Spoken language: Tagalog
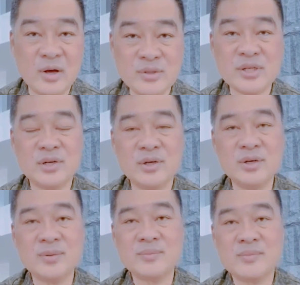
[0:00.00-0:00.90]

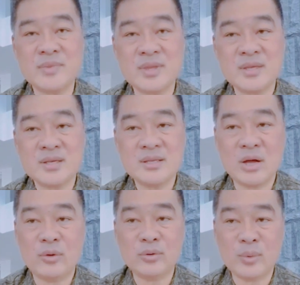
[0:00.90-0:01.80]
counselor,
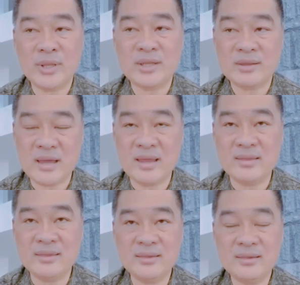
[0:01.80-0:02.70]
taong
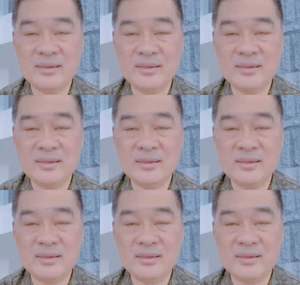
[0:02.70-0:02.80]
2010,